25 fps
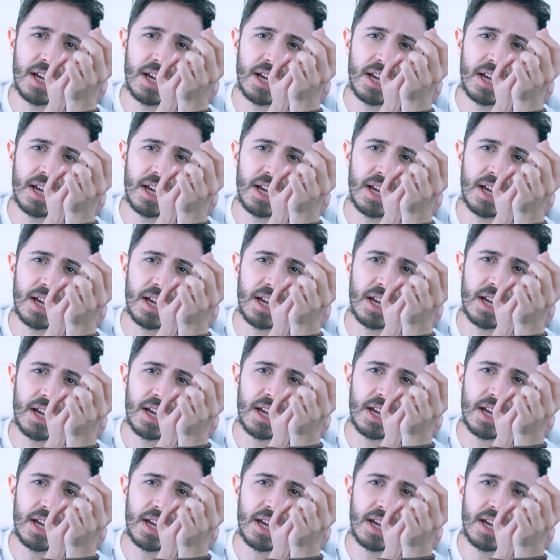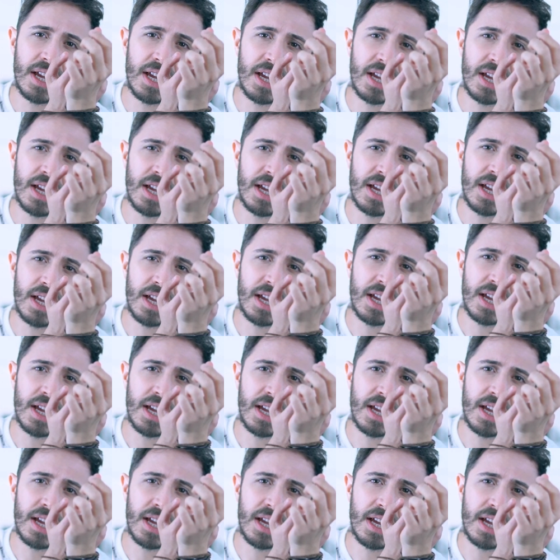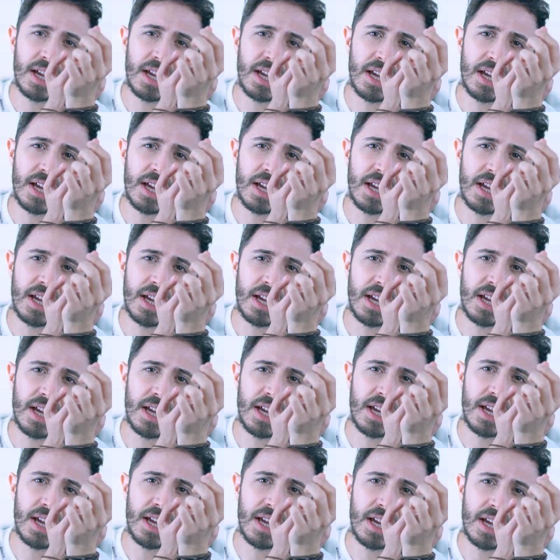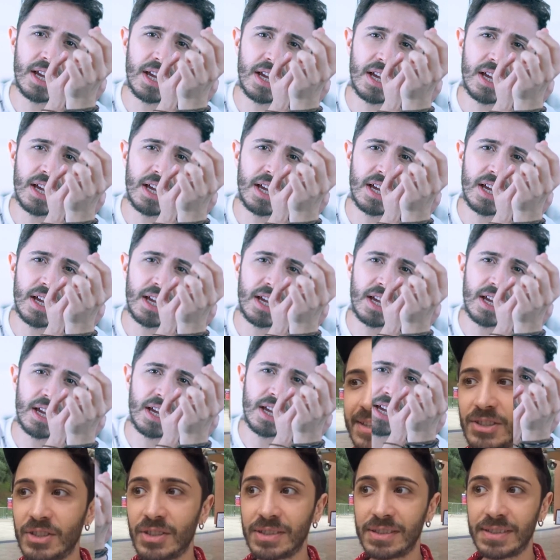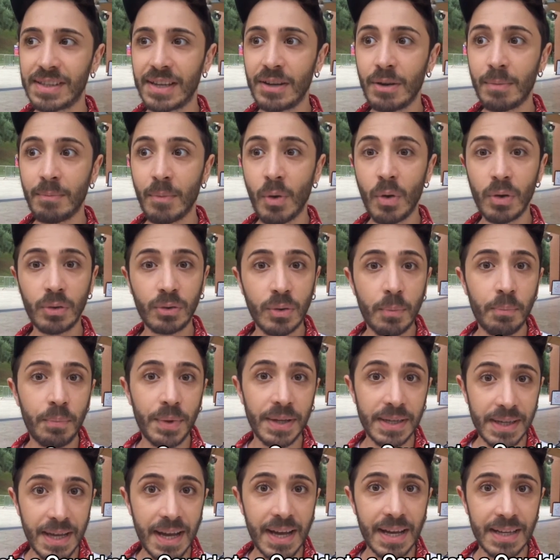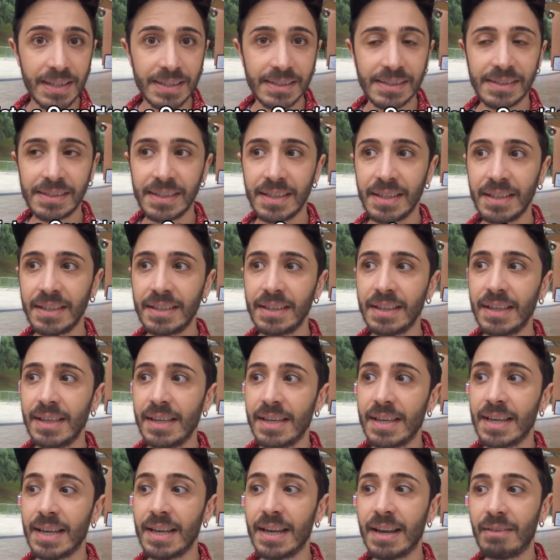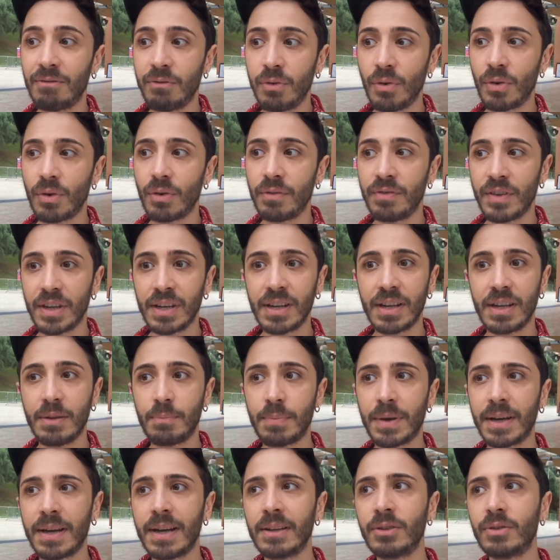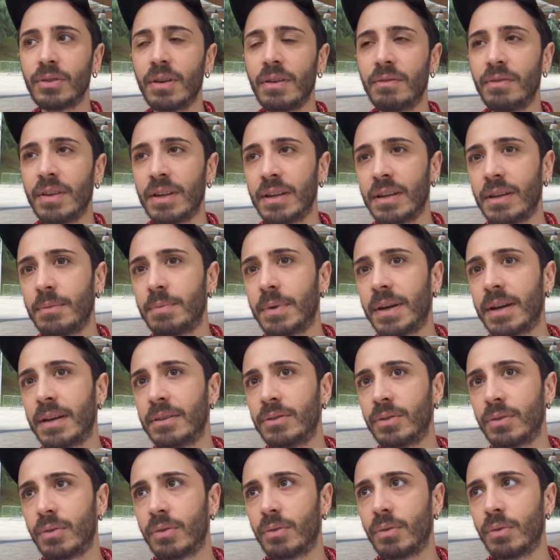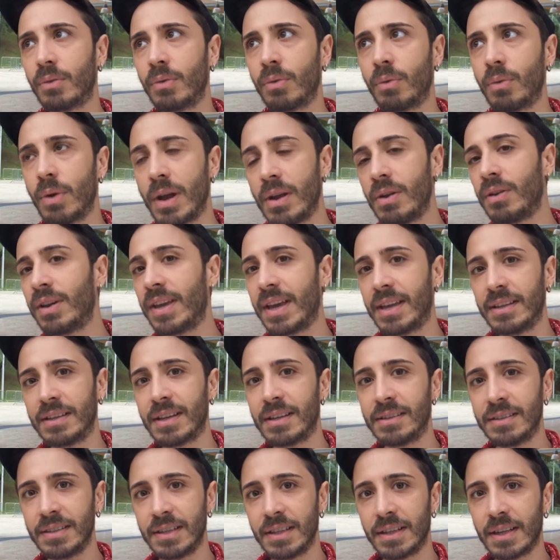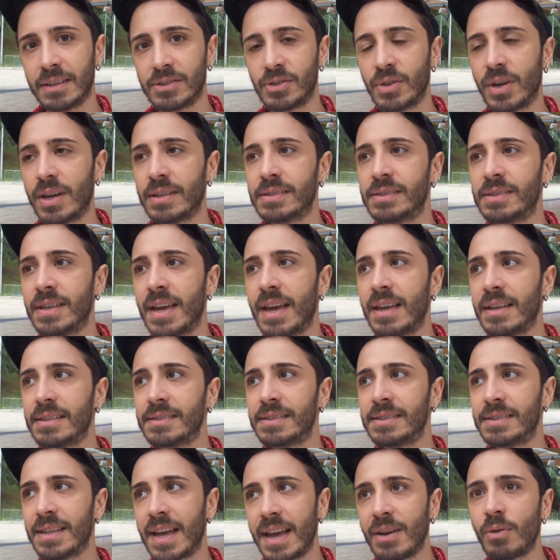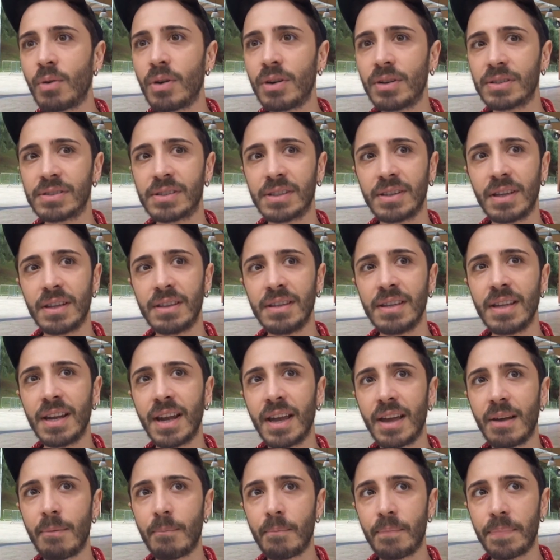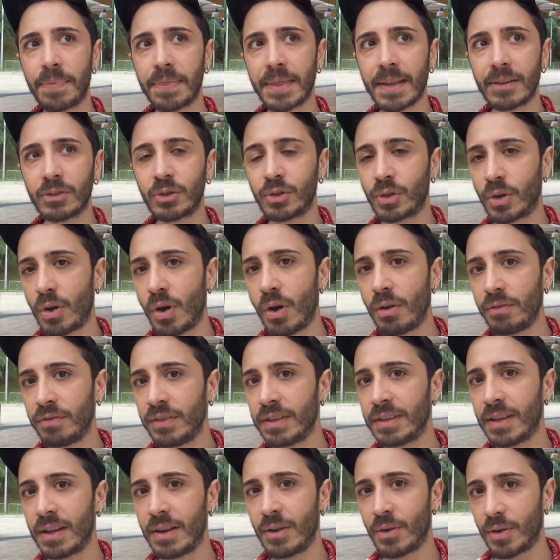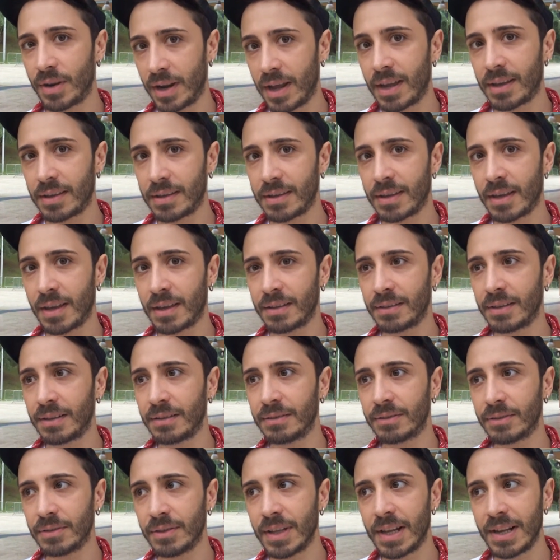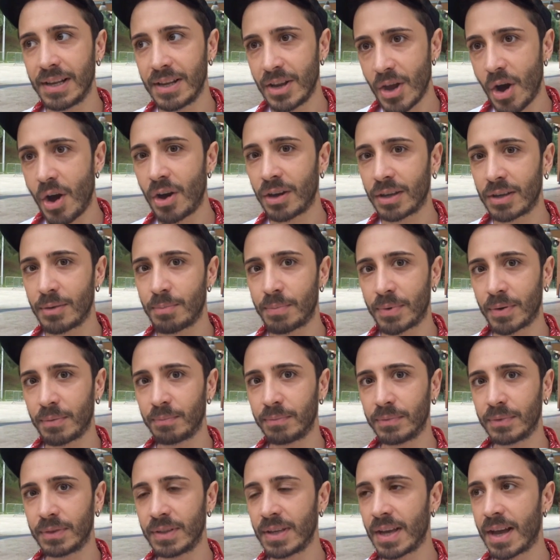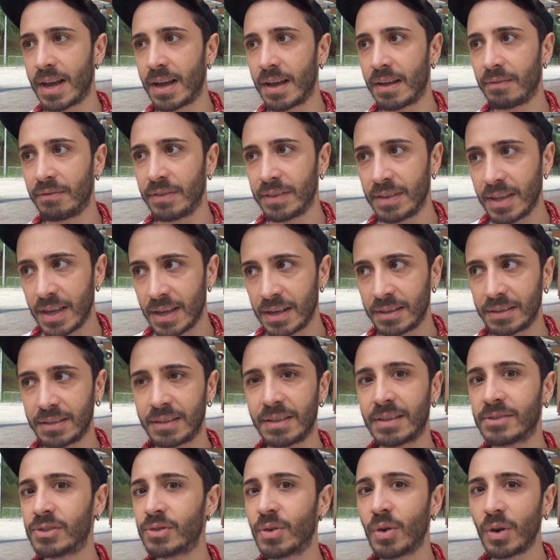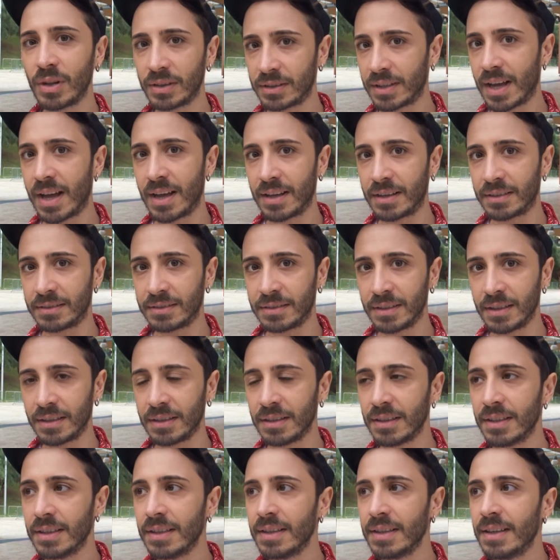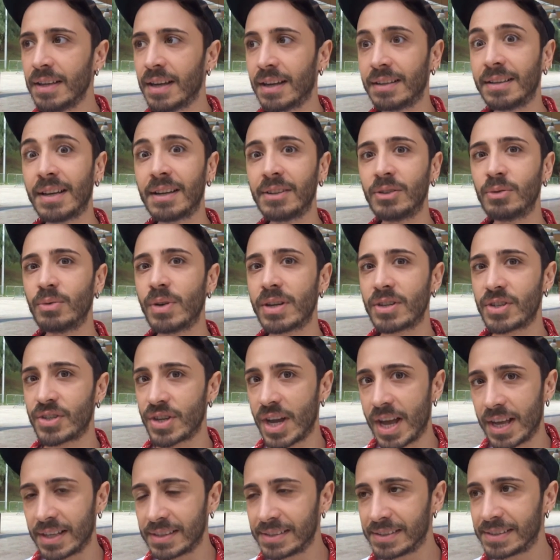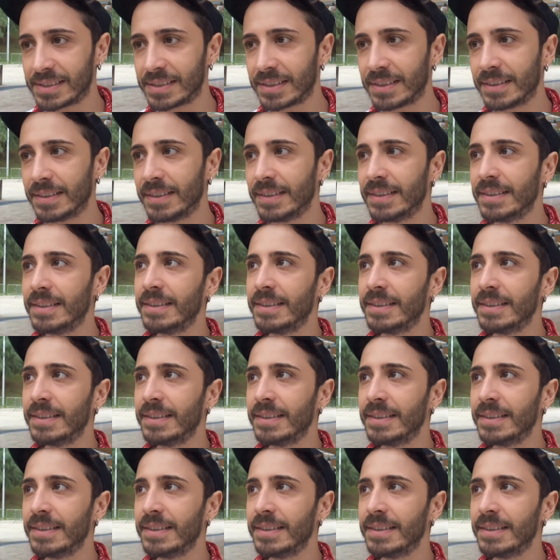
Sperimentate anche se non è chiaramente un posto magico, è necessario molto impegnarsi, il lavoro viene ripagato e viene ripagato quello che hai da dire, cioè se, se hai qualcosa da dire trovi delle orecchie, degli occhi pronti a vederti, ad ascoltarti, a darti una chance.